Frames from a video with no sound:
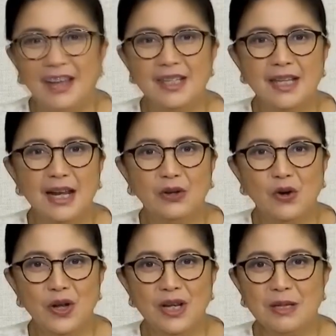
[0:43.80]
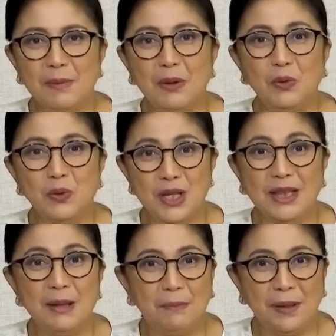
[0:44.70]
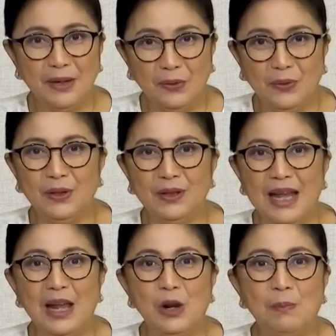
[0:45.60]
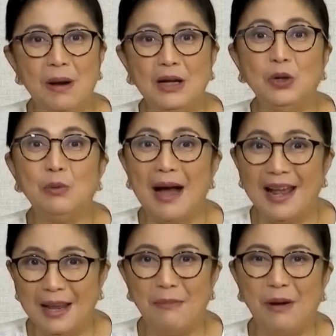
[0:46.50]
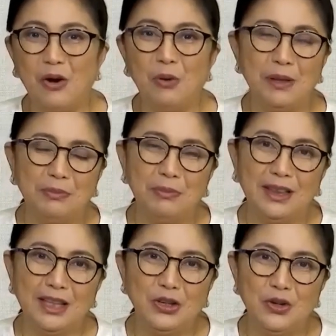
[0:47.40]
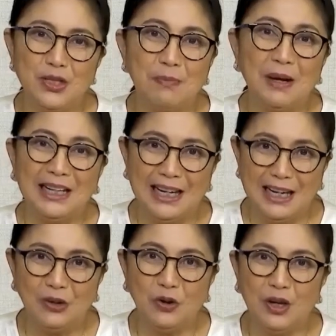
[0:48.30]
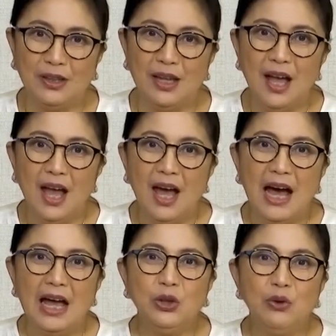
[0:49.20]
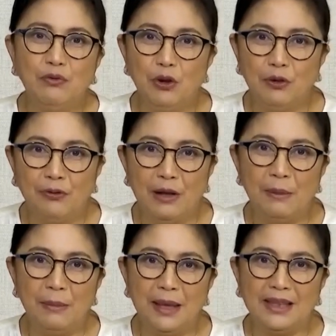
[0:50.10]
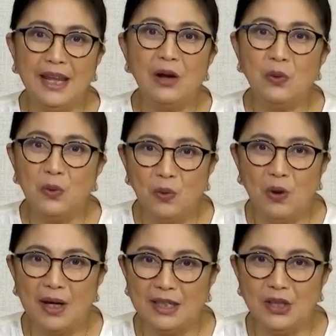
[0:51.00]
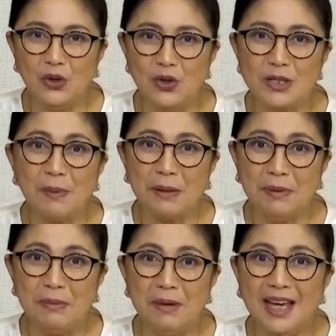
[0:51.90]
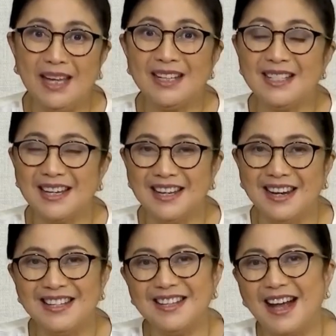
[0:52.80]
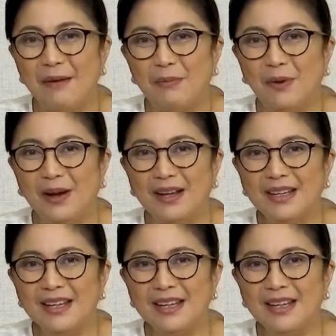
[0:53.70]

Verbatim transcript: Dasal ko na sa pag-usad ng panahon, lalo pang lumalim ang commitment ninyo sa paglilingkod at yung fulfillment na nakukuha ninyo sa pagbibigay ng sarili sa kapwa.